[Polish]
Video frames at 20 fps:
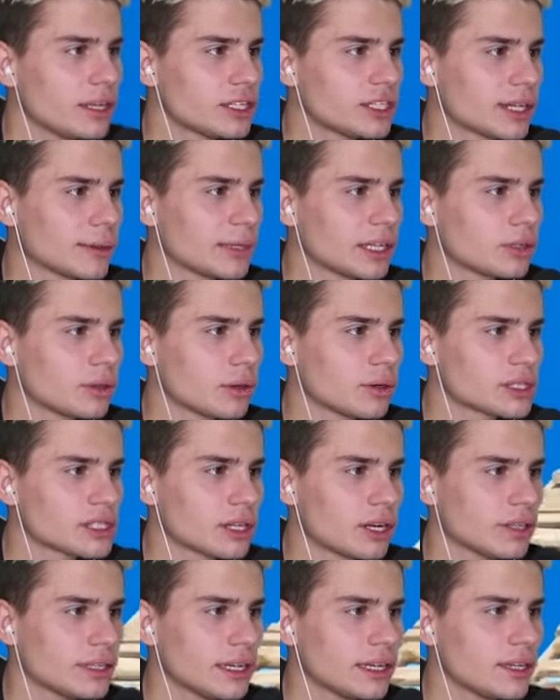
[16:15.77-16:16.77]
Idź tam na drugą
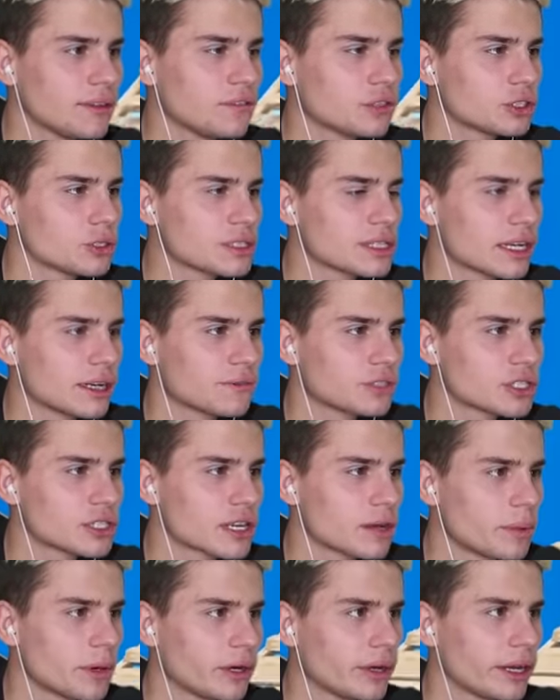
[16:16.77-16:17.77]
stronę i wyrzucaj
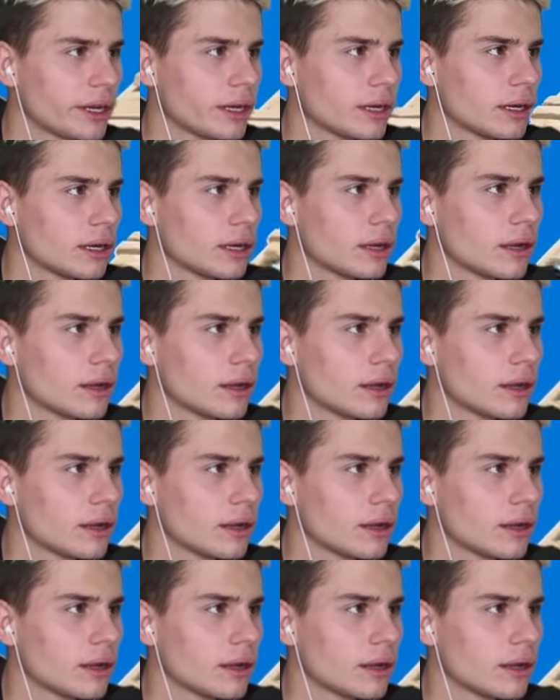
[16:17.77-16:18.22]
wszystkie bronie.